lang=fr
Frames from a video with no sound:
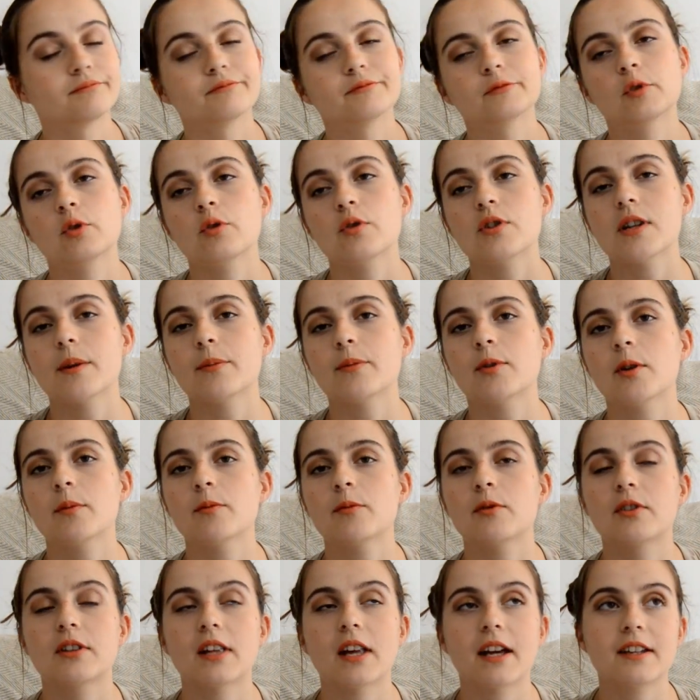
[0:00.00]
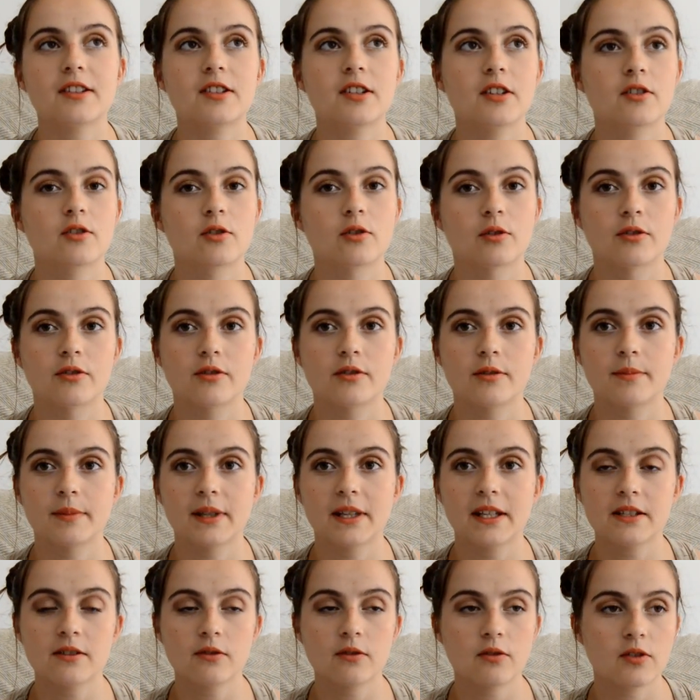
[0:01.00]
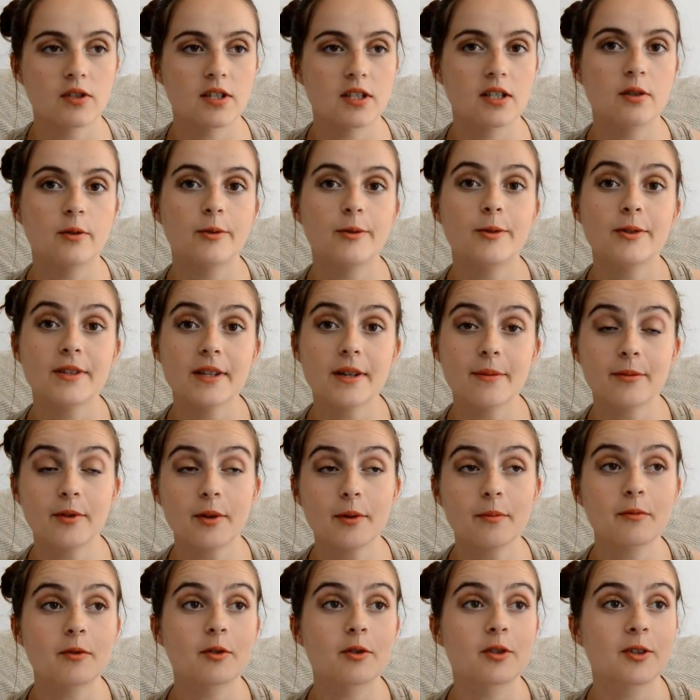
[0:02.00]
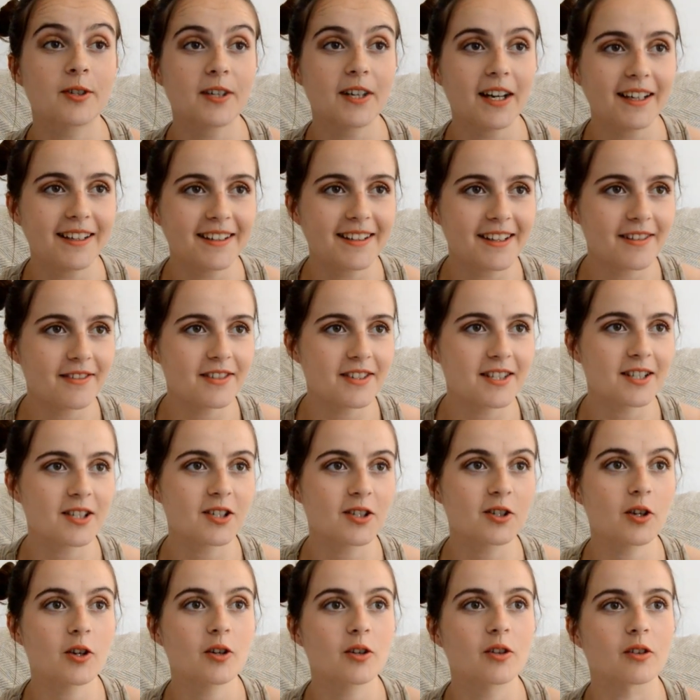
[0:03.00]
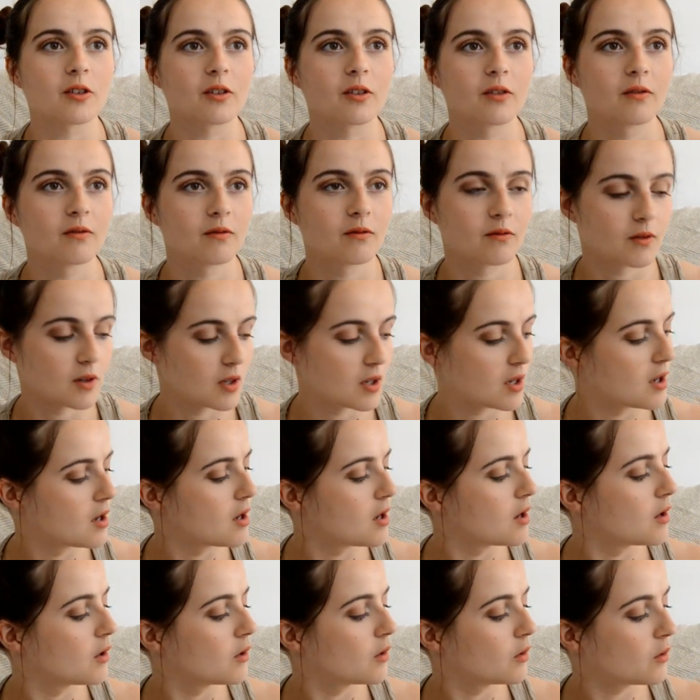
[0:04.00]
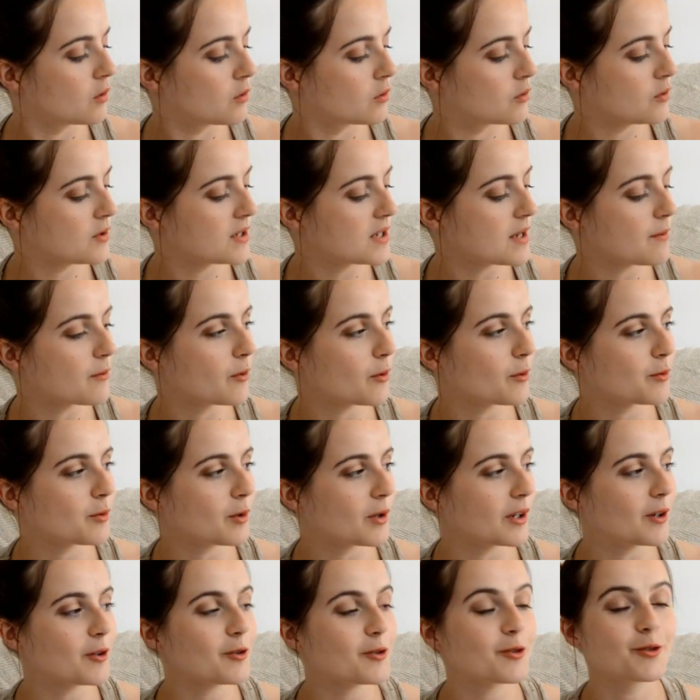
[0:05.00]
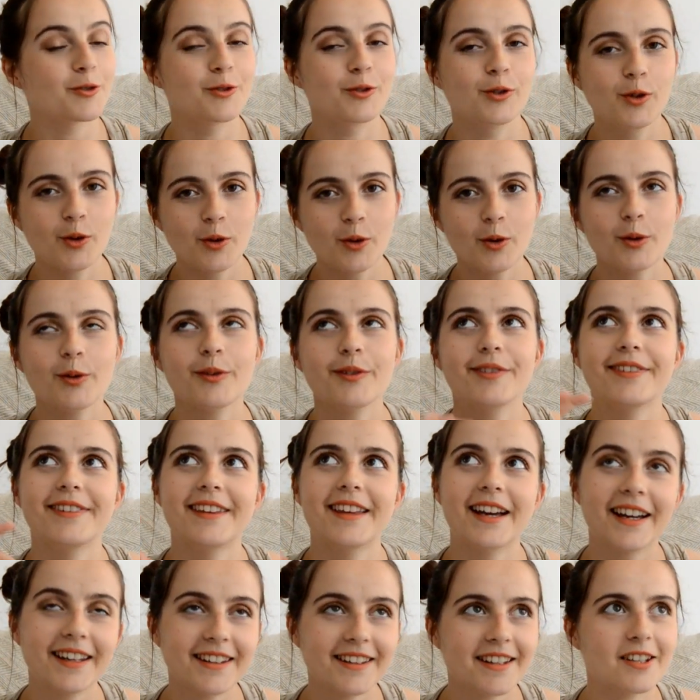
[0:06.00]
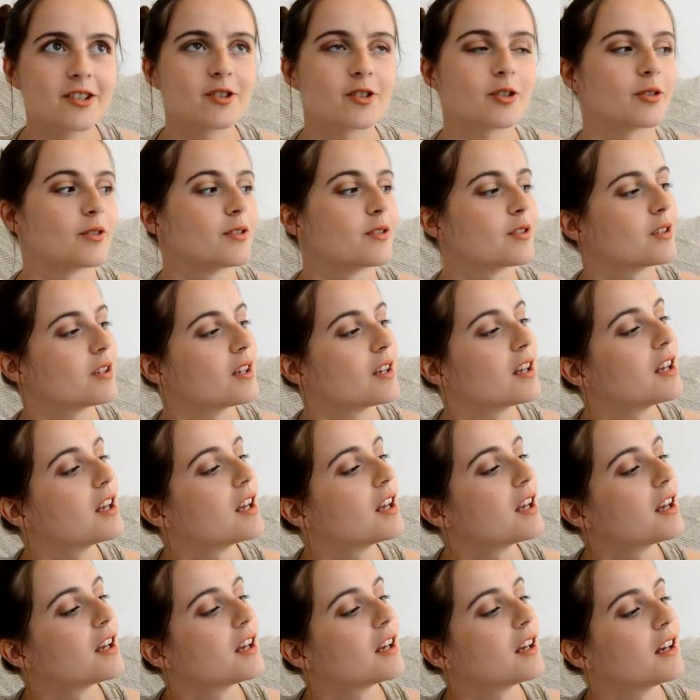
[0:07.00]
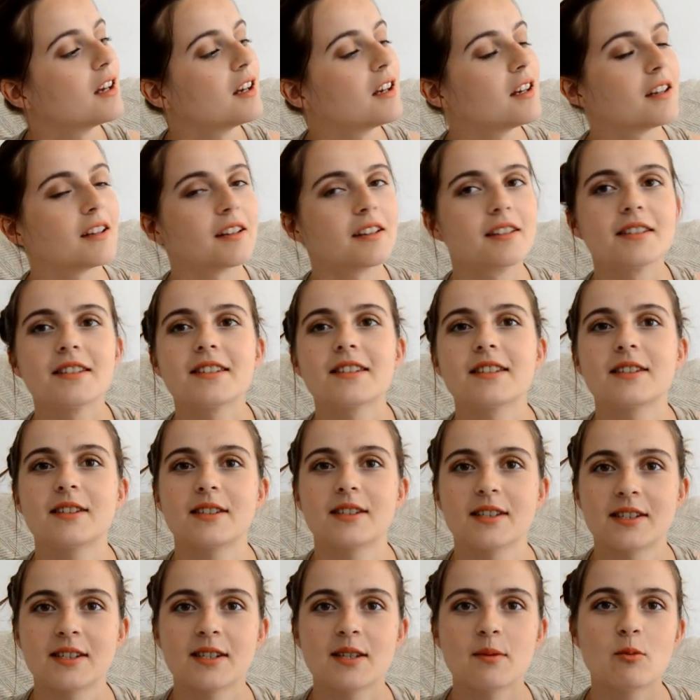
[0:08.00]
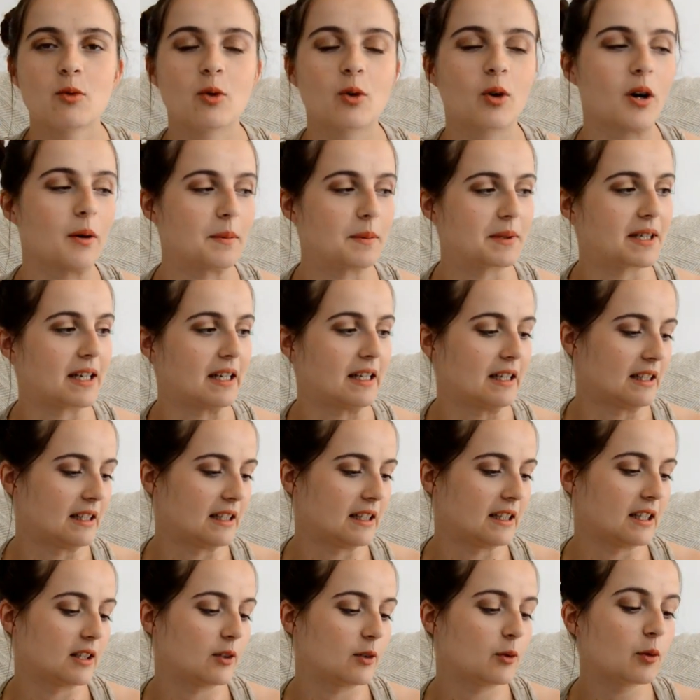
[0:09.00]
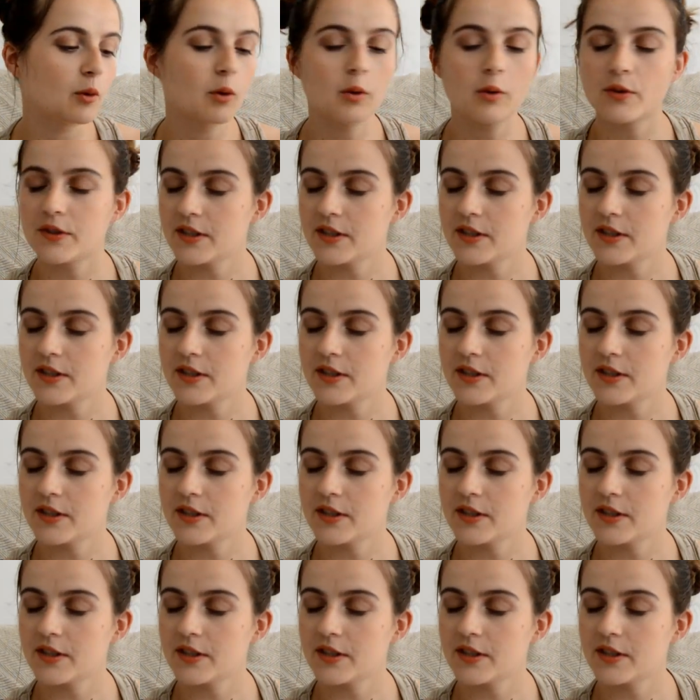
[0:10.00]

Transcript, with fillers: deuxième tome de Darida Jones, mais qu'est-ce que je dis Le deuxième tome de Charlie Davidson euh, deuxième tome sur la gauche de Darida Jones. Euh, c'est mieux comme ça. Donc aux